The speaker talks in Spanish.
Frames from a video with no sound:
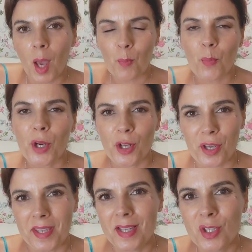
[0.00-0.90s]
Bueno,
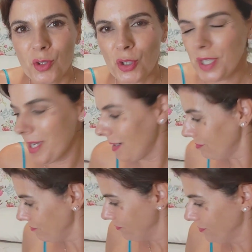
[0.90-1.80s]
aquí estoy ya,
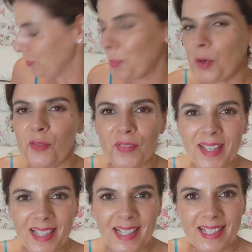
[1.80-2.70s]
por
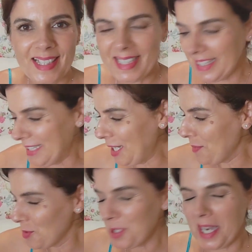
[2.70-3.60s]
fin, que
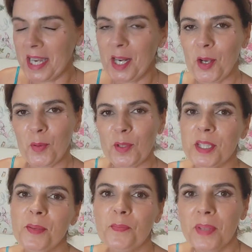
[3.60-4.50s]
tenía muchas ganas como
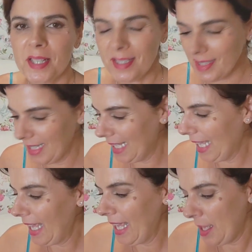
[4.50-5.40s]
siempre.
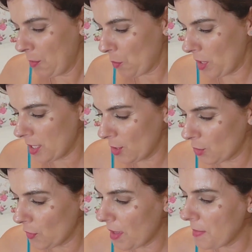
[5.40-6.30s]
Pues el
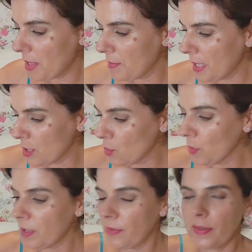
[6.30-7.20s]
otro día mi hermana
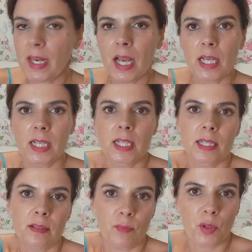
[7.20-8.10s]
estuvo en esfera,
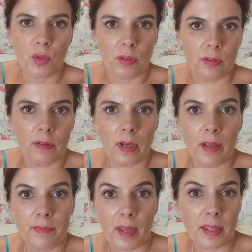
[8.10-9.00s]
bueno,
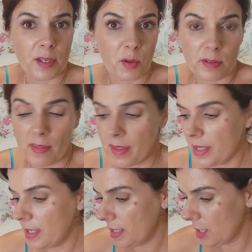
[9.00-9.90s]
ayer o antes de
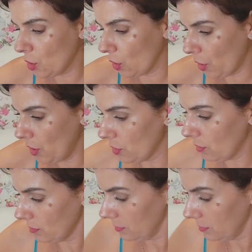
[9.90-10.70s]
ayer, y cogió